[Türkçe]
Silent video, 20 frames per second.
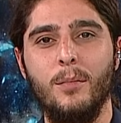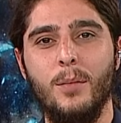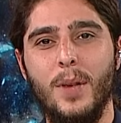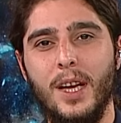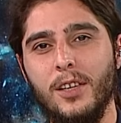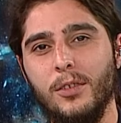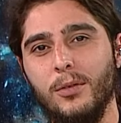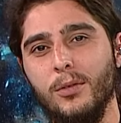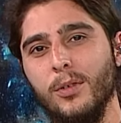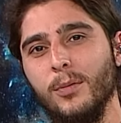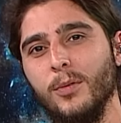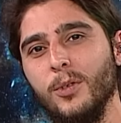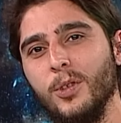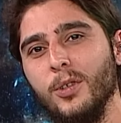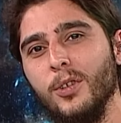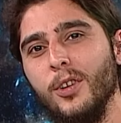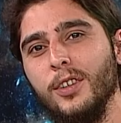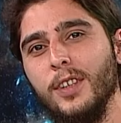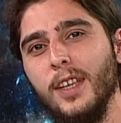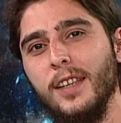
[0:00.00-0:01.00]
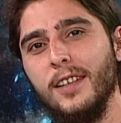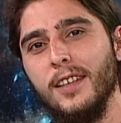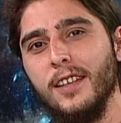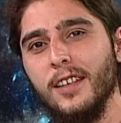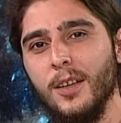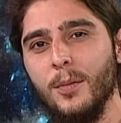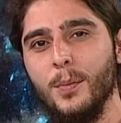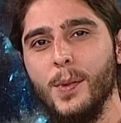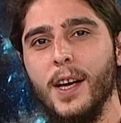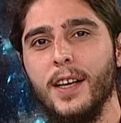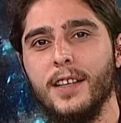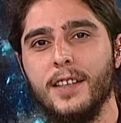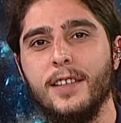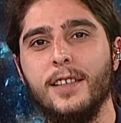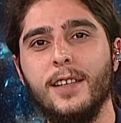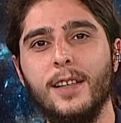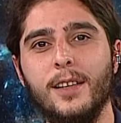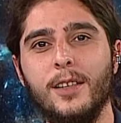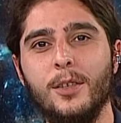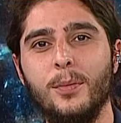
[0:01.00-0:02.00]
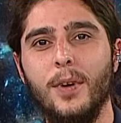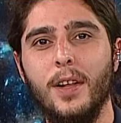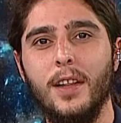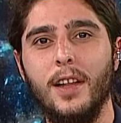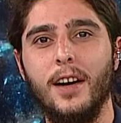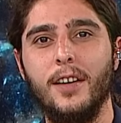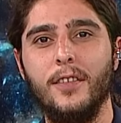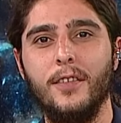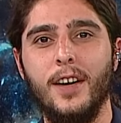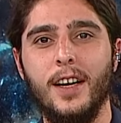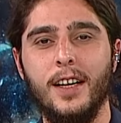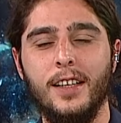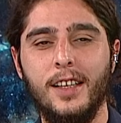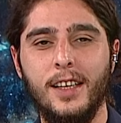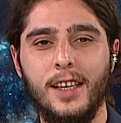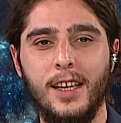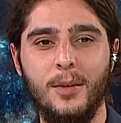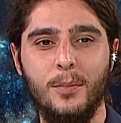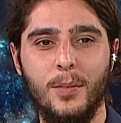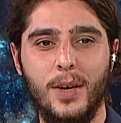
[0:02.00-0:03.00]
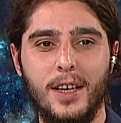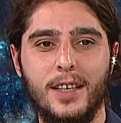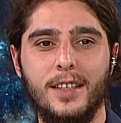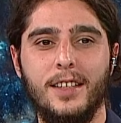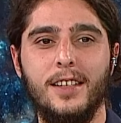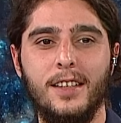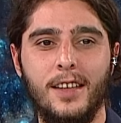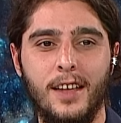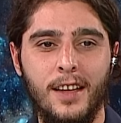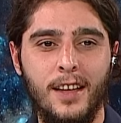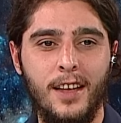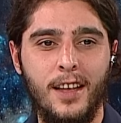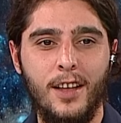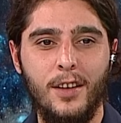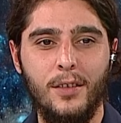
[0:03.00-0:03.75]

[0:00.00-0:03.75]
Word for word: Beş duyumuzun ötesinde bazı çalışmalar vardır ki bazı işte